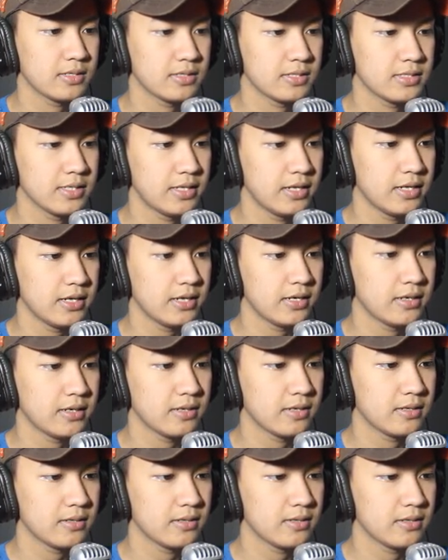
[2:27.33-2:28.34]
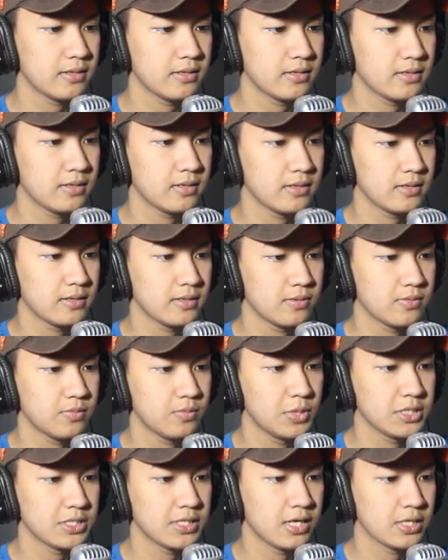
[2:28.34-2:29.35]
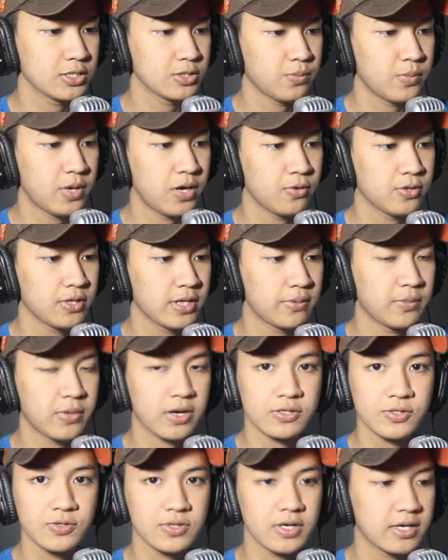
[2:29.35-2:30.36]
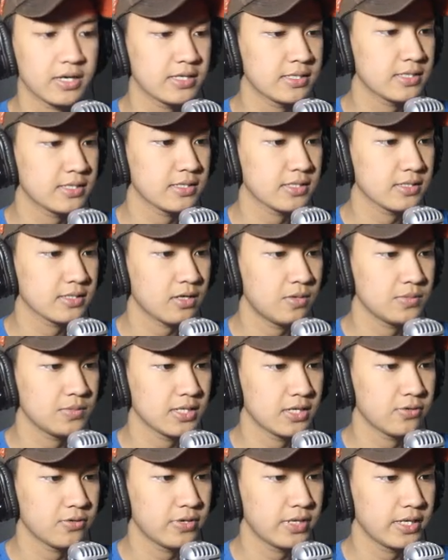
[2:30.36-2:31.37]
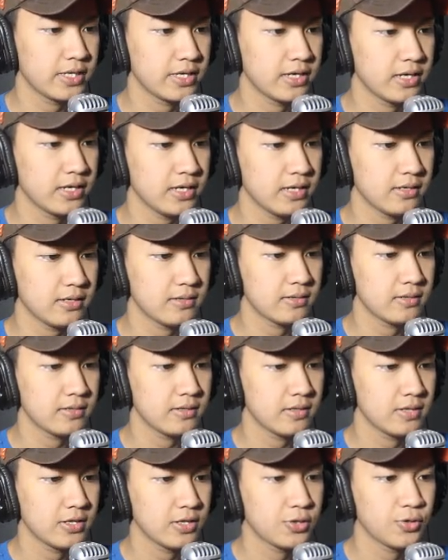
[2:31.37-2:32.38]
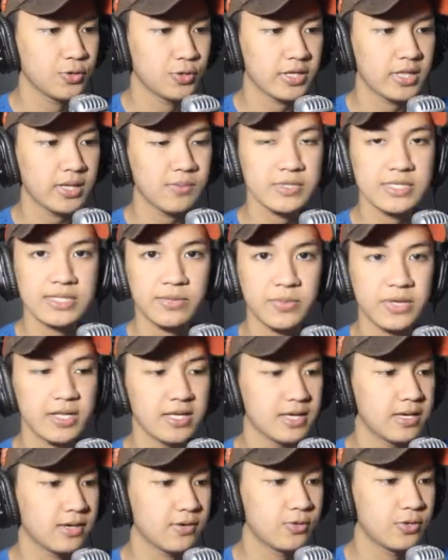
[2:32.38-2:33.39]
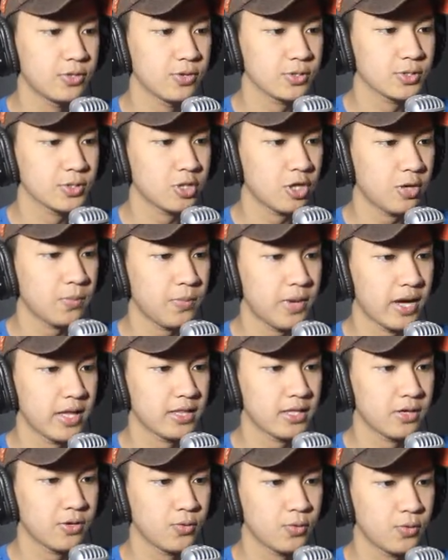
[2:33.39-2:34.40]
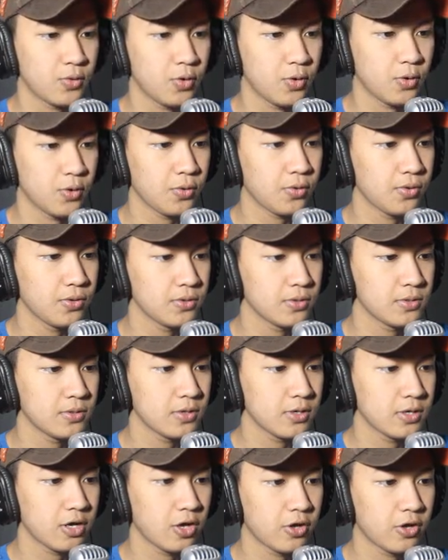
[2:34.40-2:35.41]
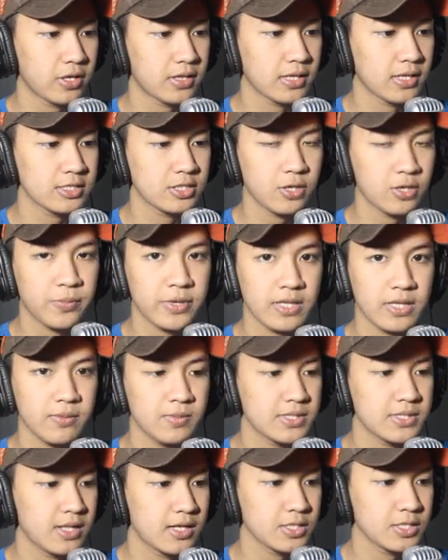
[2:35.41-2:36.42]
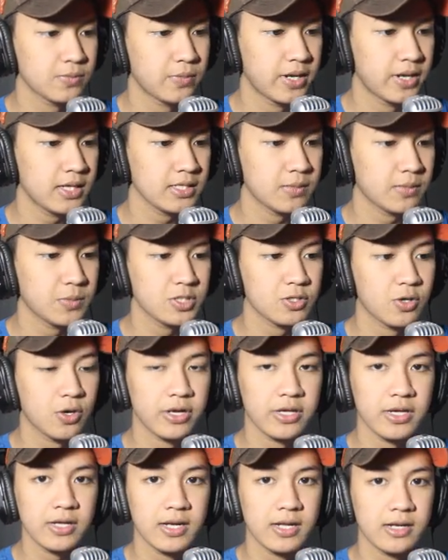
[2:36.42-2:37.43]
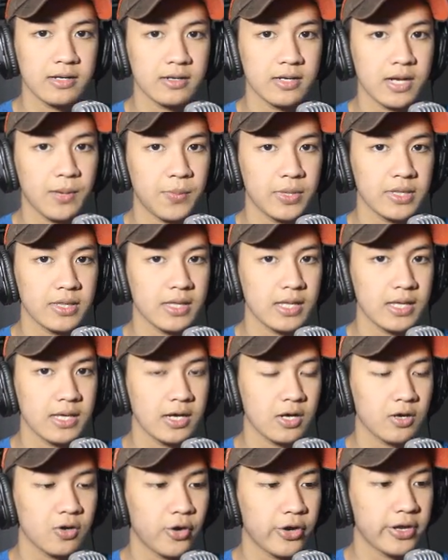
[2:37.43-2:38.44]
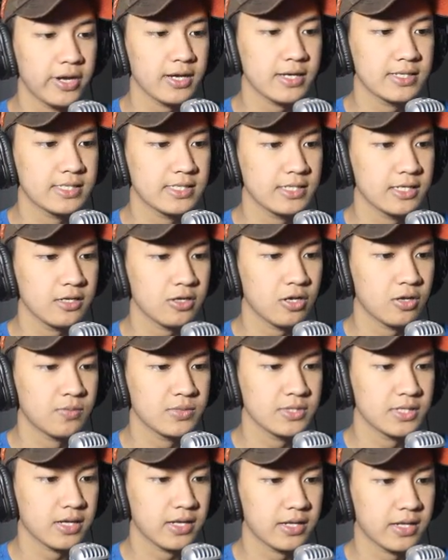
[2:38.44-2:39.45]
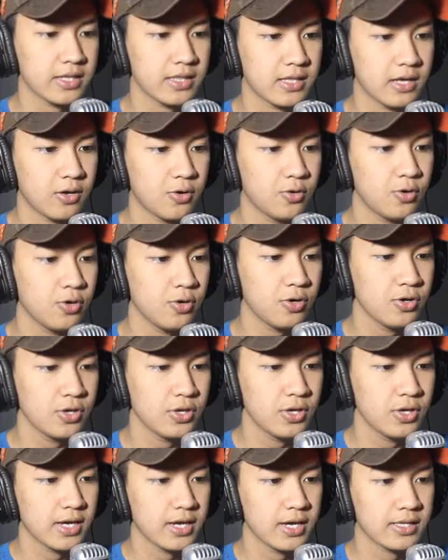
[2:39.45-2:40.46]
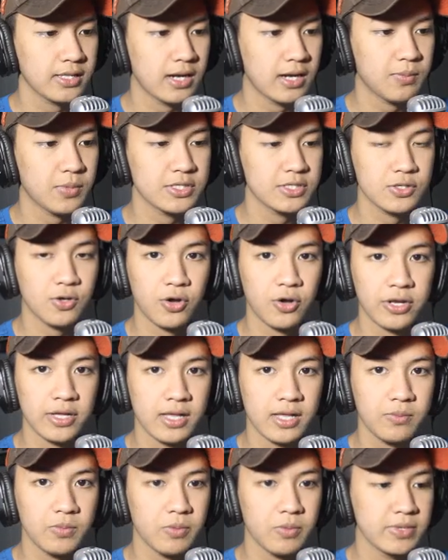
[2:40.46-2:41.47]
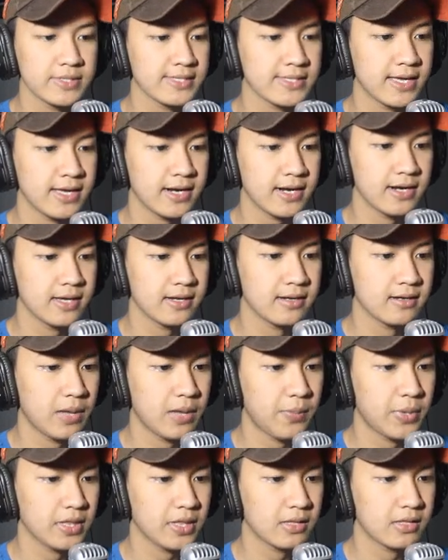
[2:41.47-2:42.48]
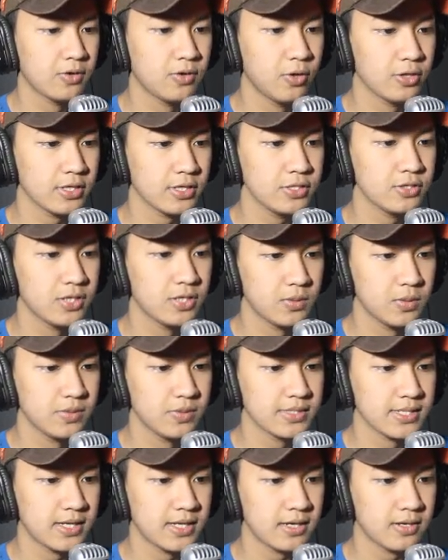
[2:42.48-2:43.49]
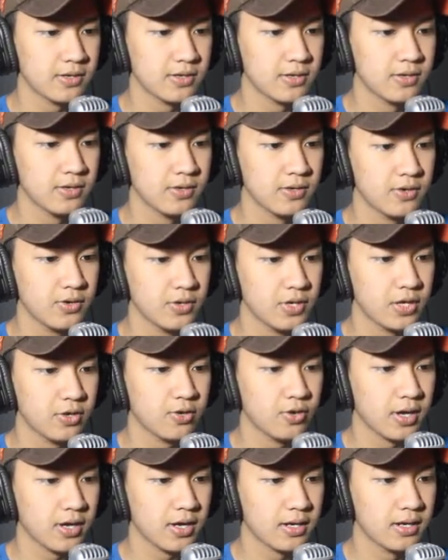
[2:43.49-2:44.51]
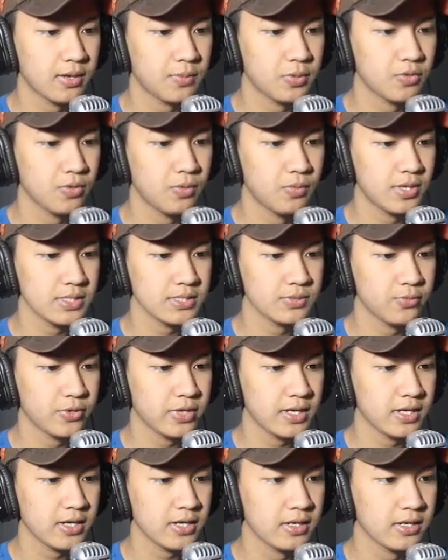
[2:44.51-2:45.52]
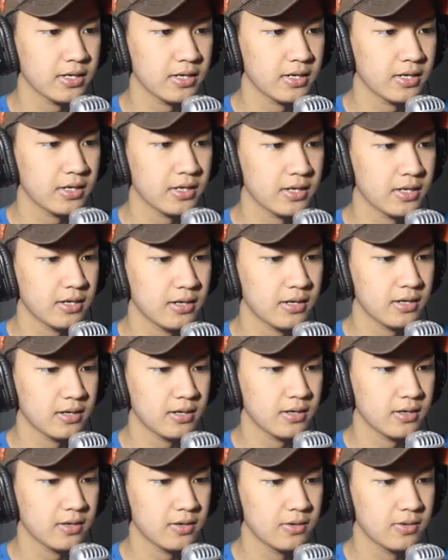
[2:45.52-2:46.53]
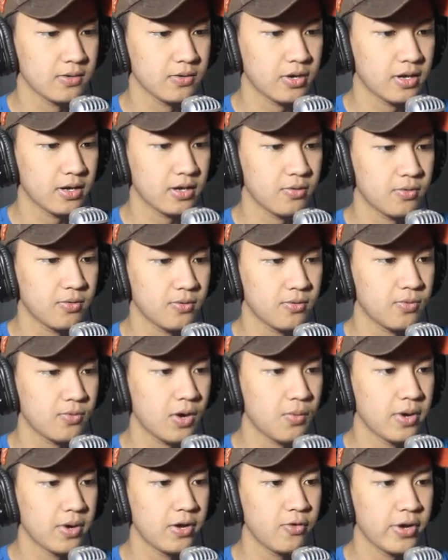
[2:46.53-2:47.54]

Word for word: sini bisa langsung bangun landmark juga guys kalau misalnya udah tiga Tuh kita bisa milih untuk stop atau go. Kalau kita stop kita bisa langsung menang tapi skornya dan dapat koinnya kecil. Kalau misalkan kita go, kita dapat skornya lebih besar dan dapat goldnya juga lebih besar. Oke, gue akan dapat 12 mungkin. Oke. Wow, by